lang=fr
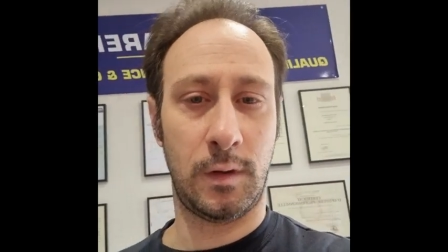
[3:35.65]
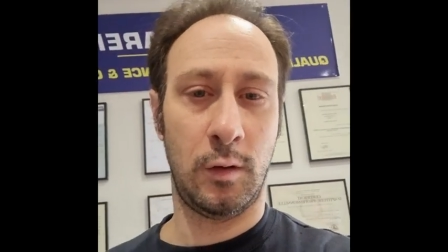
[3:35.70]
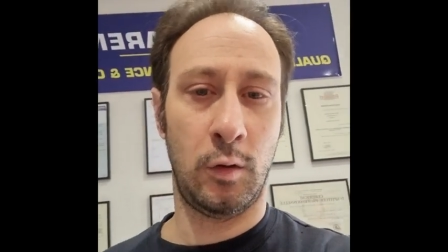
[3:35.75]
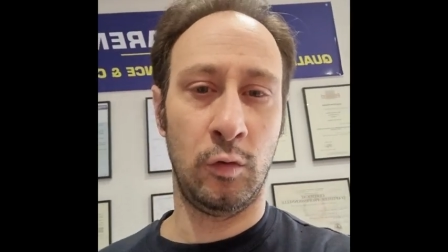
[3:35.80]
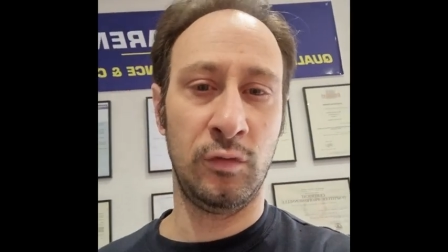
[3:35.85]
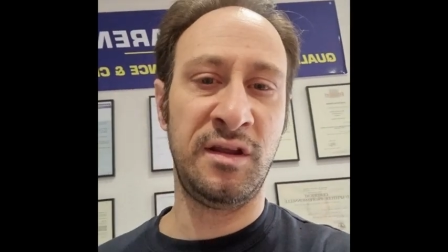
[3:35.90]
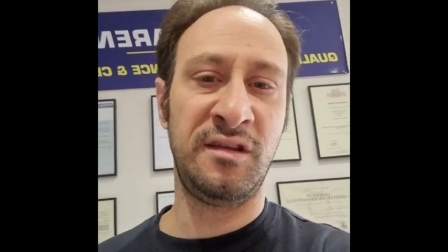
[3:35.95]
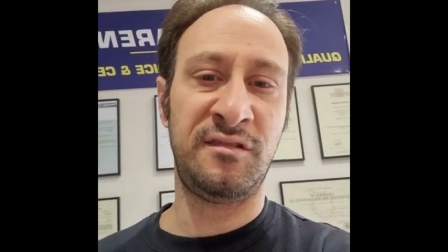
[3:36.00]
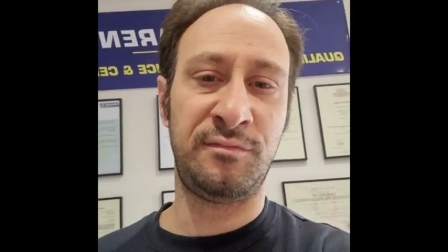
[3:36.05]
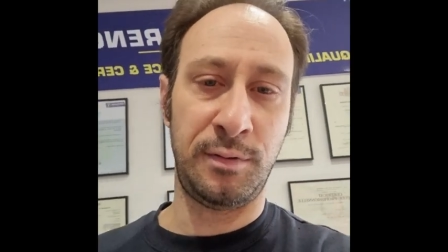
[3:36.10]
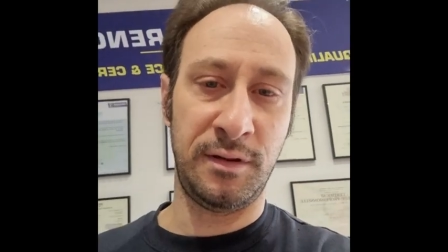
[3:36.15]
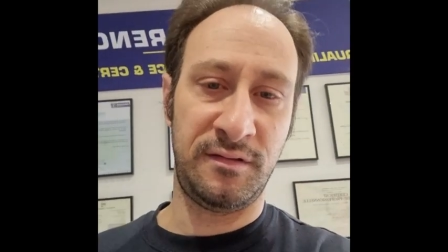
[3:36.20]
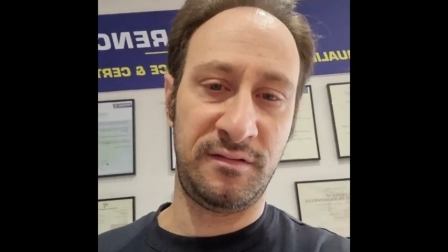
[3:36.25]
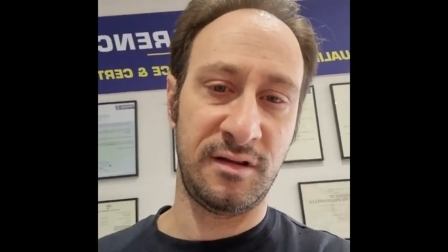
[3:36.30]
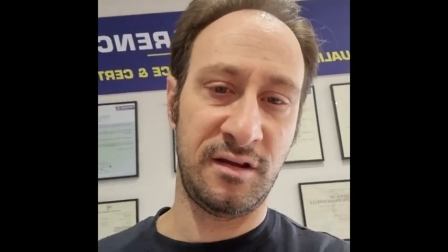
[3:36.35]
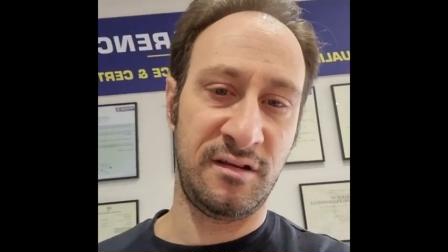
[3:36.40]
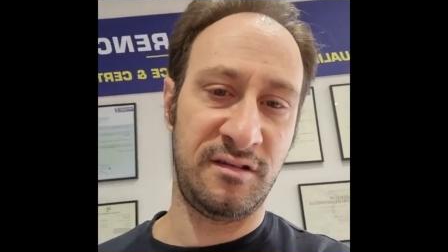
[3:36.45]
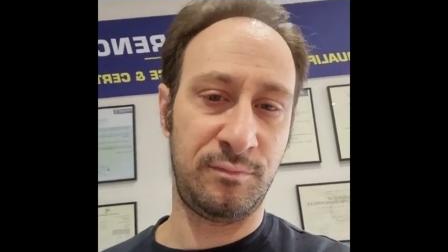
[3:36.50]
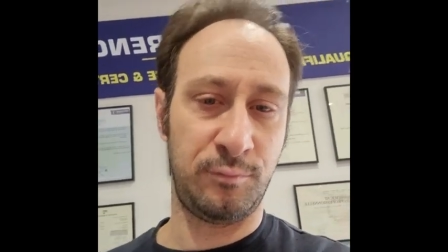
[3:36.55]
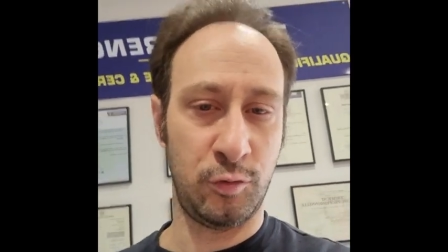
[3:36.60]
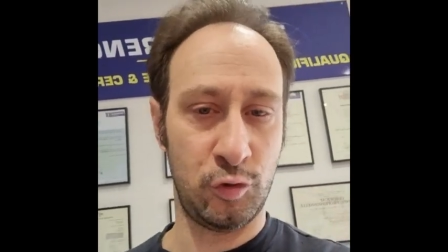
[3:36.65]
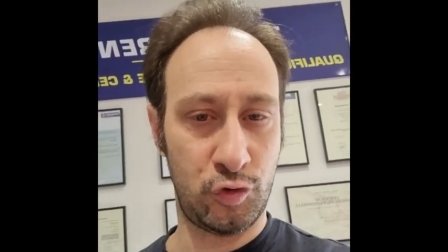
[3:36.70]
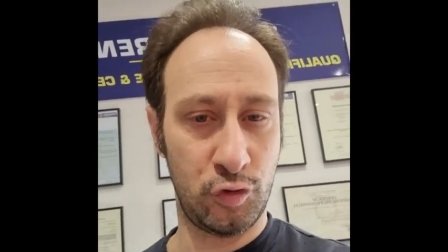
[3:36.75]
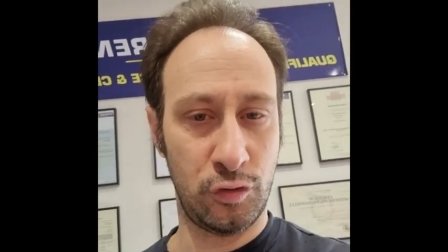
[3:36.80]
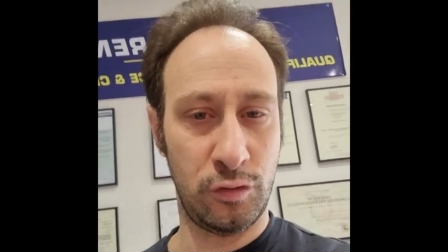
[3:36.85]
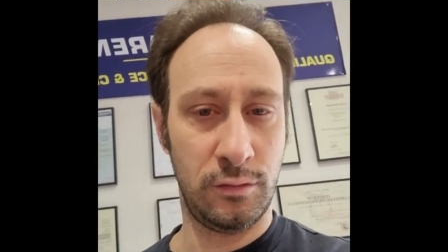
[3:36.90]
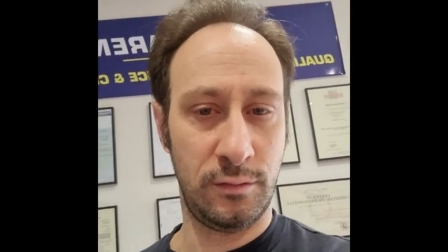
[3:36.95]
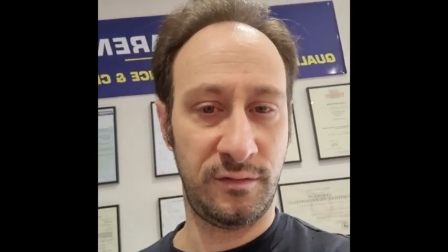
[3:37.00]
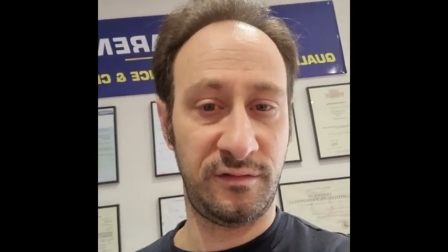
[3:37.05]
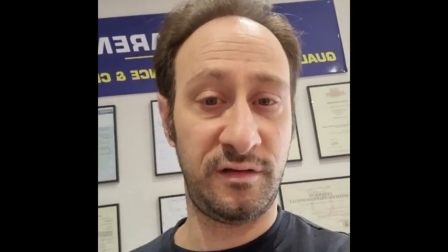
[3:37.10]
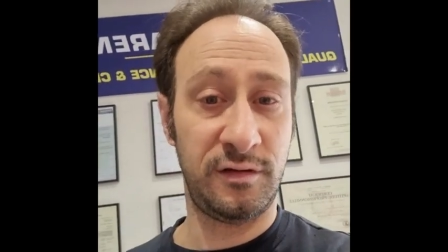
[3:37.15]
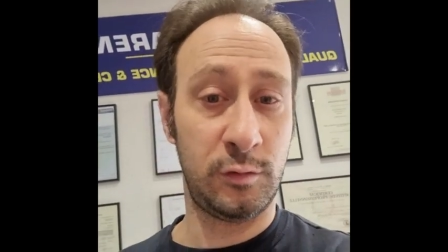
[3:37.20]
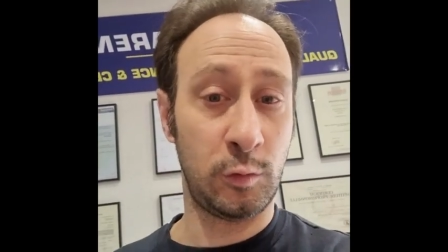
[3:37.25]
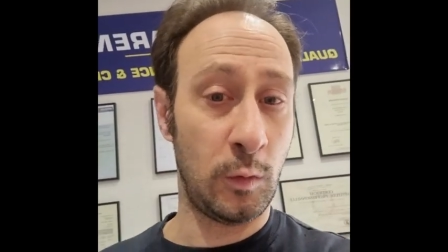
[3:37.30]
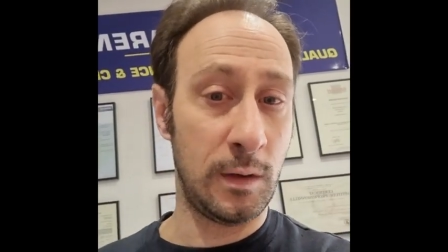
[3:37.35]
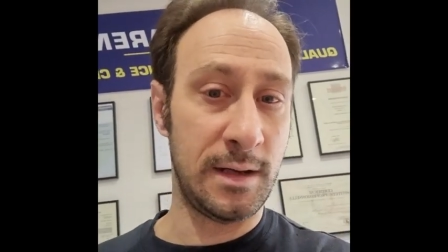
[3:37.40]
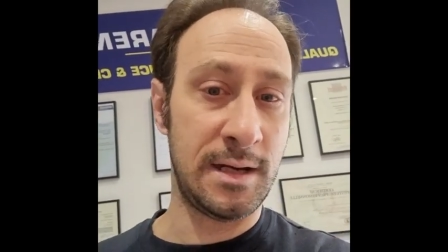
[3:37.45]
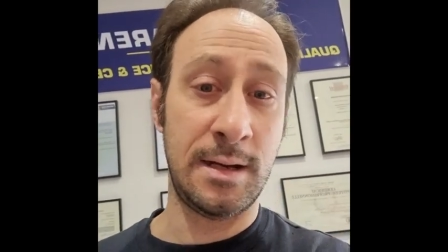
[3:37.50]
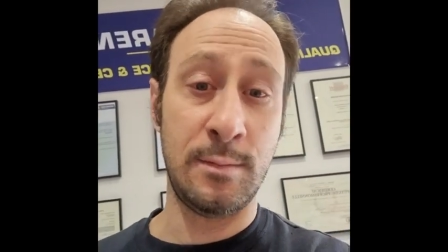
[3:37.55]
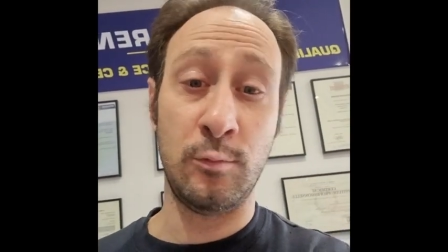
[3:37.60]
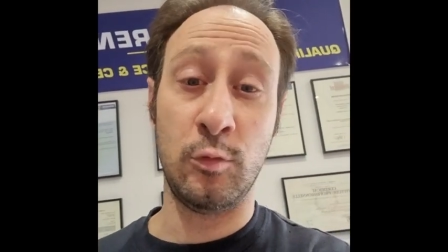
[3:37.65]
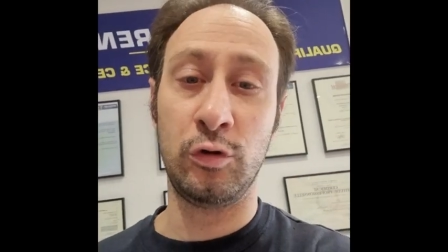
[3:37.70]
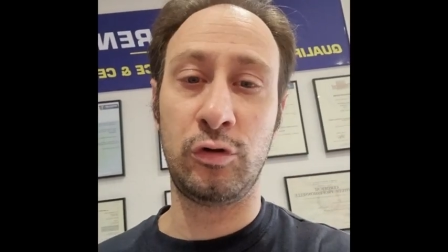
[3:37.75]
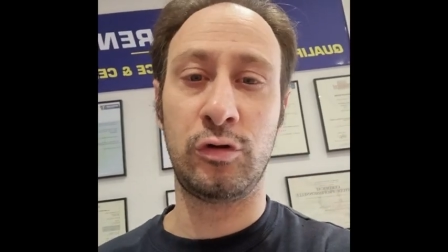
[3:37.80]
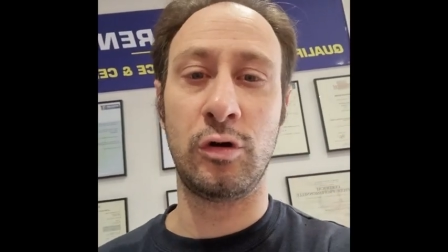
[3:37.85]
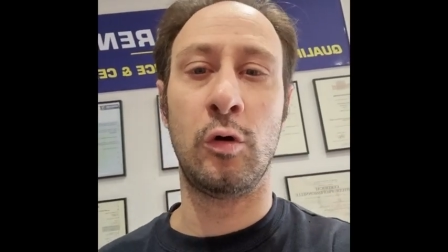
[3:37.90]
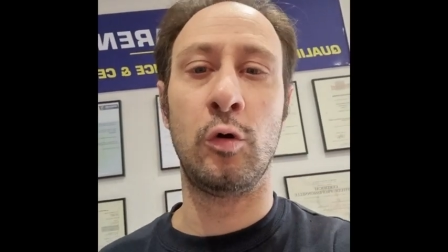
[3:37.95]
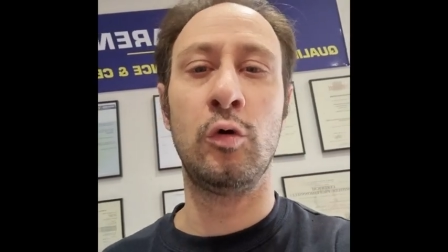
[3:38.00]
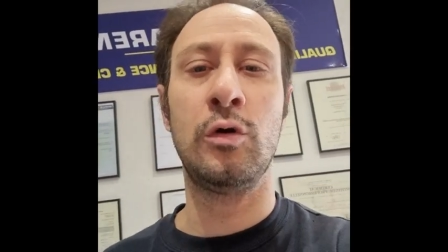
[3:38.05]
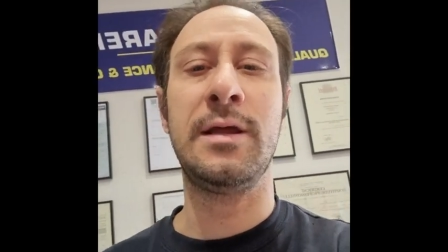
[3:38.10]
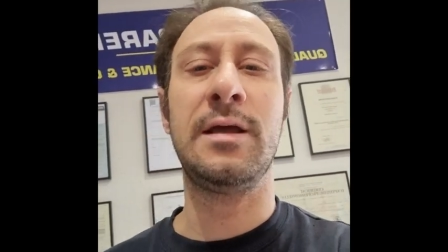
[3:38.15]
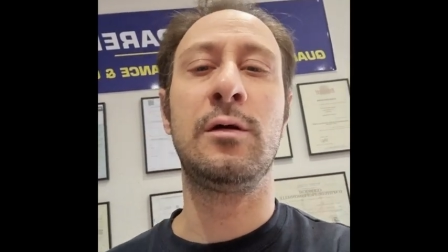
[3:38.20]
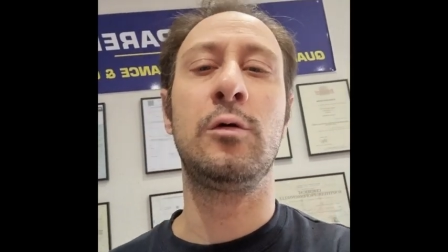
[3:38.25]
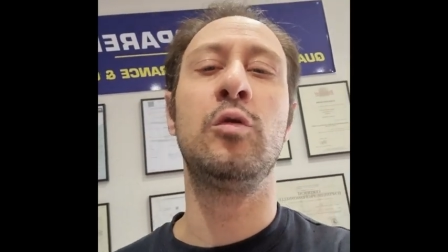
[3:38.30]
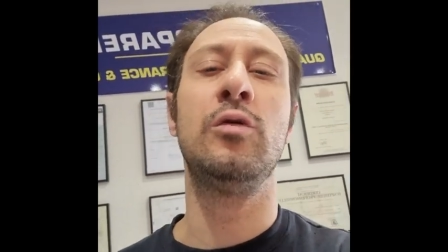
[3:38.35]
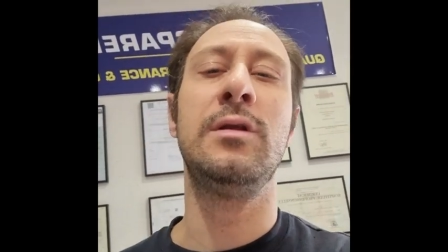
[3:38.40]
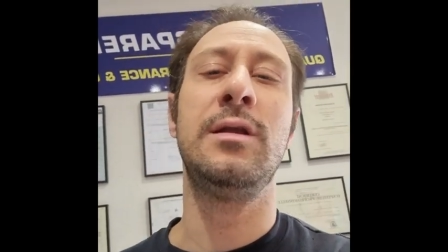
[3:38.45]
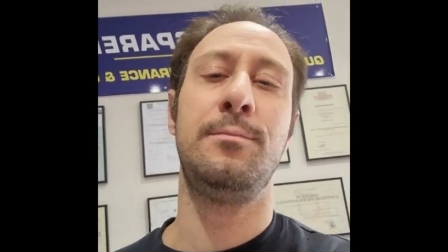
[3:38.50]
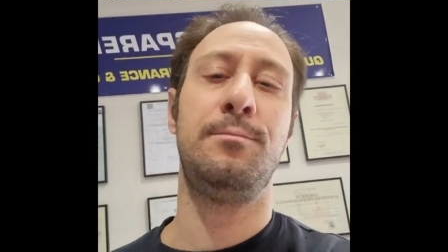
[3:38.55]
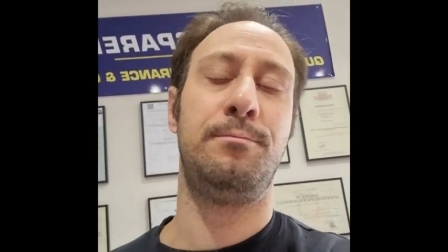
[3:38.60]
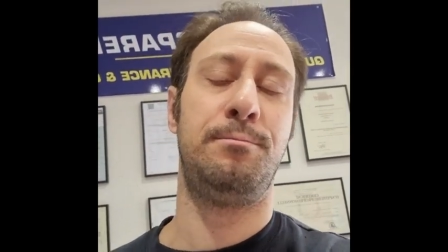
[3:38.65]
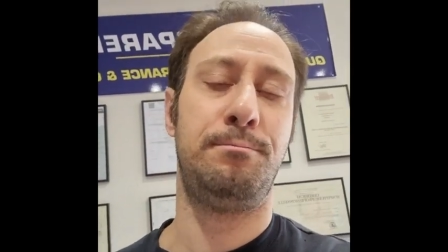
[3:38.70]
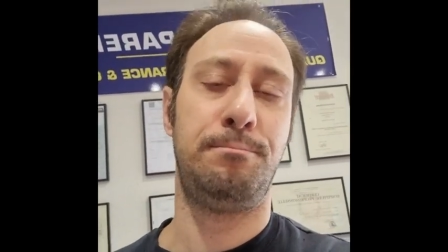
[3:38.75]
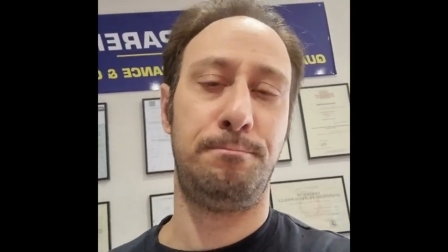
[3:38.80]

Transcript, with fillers: on est spécialiste Peugeot Citroën les moteurs on les connaît